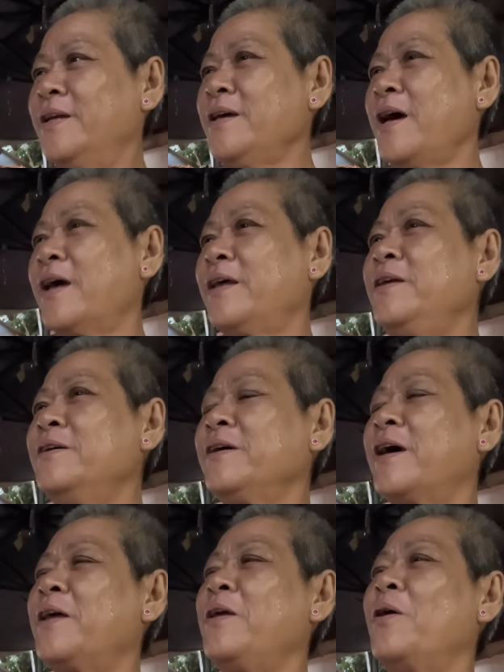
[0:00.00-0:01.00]
đến ngày như
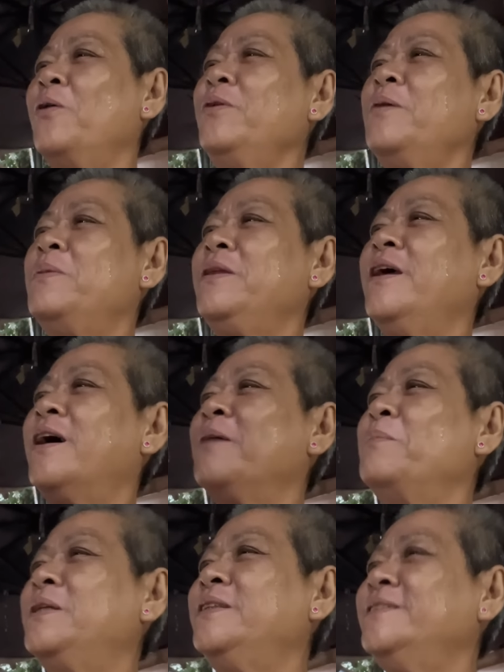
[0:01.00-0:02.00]
ngày dỗ thì mình
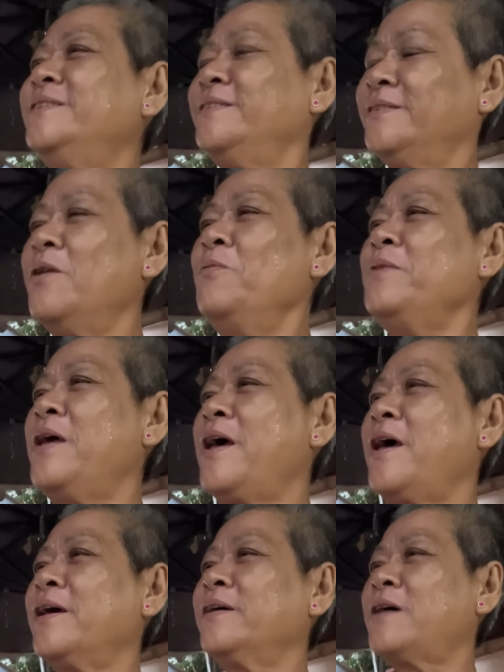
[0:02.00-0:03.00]
về mình đốt
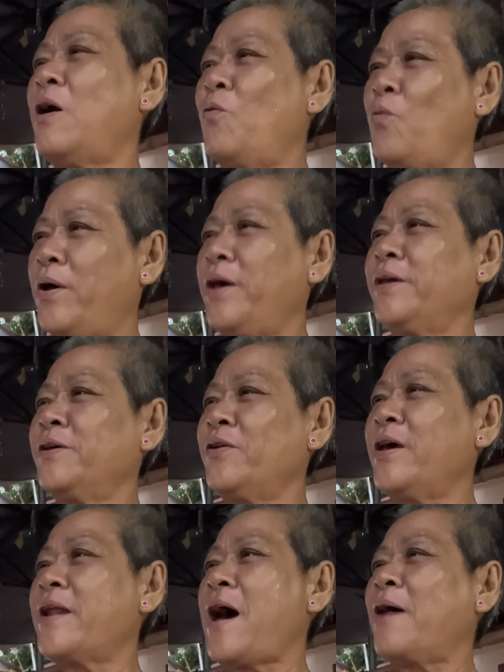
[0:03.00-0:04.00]
nhang cầu nguyện cho
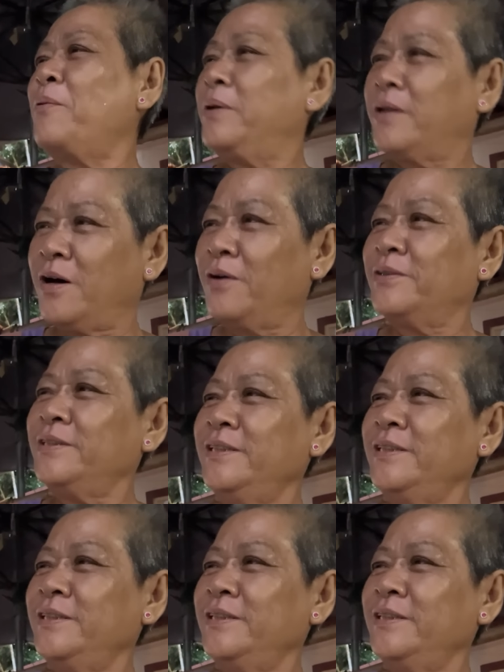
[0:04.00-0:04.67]
gia đạo mình thôi